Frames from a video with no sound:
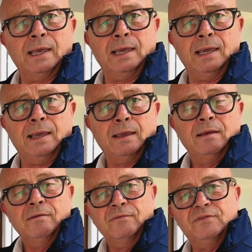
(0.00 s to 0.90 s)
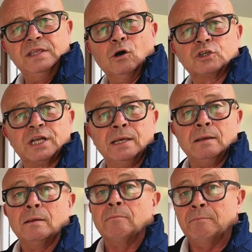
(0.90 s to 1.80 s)
est vidangé,
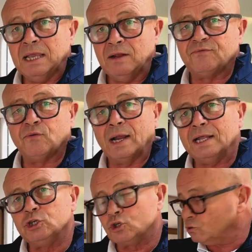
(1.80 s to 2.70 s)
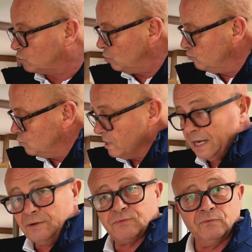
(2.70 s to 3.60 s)
mais il faut aller jusqu'au bout.
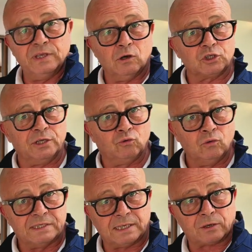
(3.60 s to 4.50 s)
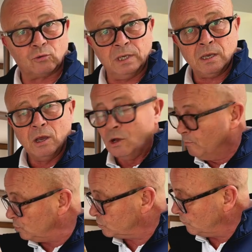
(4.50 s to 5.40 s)
Il faut vidanger tout le circuit.
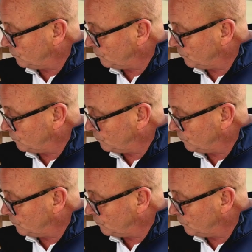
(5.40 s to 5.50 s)
Pour ce